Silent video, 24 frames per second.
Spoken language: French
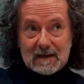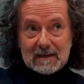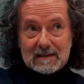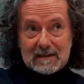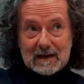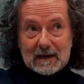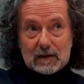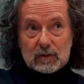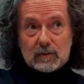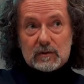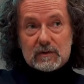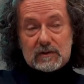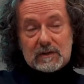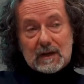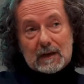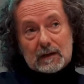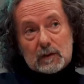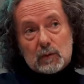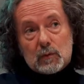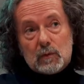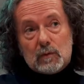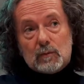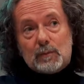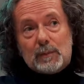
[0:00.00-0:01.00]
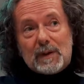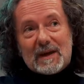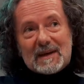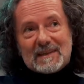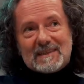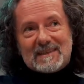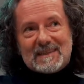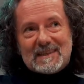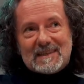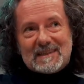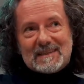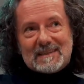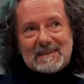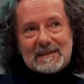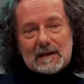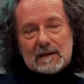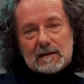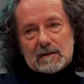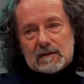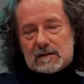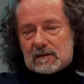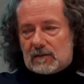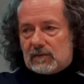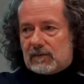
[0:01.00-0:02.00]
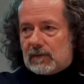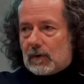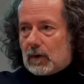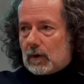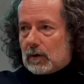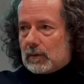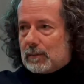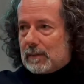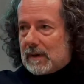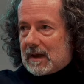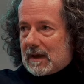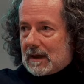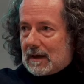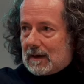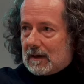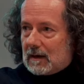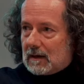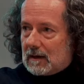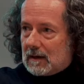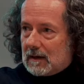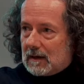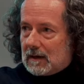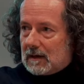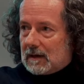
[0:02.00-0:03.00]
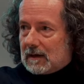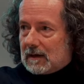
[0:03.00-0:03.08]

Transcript: ça concerne une persistance formelle